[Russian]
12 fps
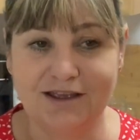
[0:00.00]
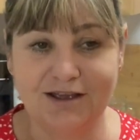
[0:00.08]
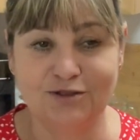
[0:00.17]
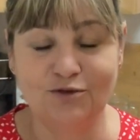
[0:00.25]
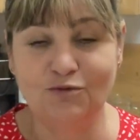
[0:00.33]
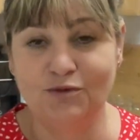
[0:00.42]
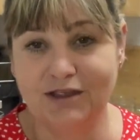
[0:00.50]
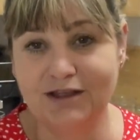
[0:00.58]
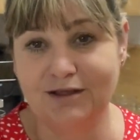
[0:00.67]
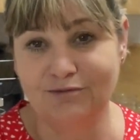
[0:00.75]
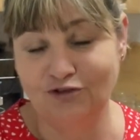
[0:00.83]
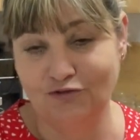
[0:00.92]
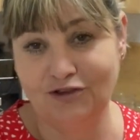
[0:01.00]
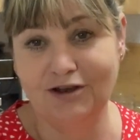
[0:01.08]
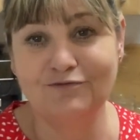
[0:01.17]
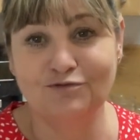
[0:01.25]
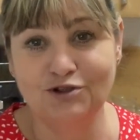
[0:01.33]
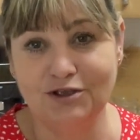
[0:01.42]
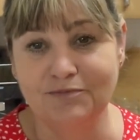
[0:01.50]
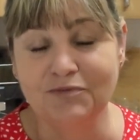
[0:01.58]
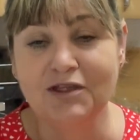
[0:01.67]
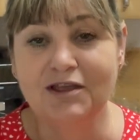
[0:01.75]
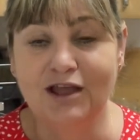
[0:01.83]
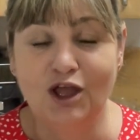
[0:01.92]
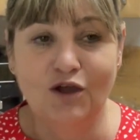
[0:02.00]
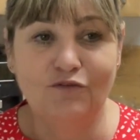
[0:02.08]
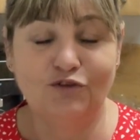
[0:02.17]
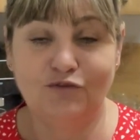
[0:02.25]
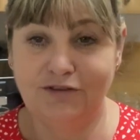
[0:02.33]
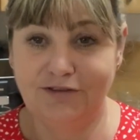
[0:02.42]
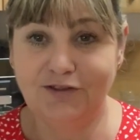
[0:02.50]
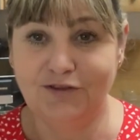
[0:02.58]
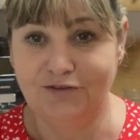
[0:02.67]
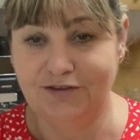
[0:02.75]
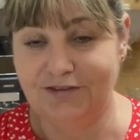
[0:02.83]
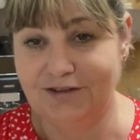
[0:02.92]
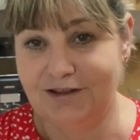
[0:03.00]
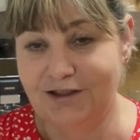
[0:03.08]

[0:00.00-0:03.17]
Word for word: и оно у меня там еще в телефоне все висит и висит.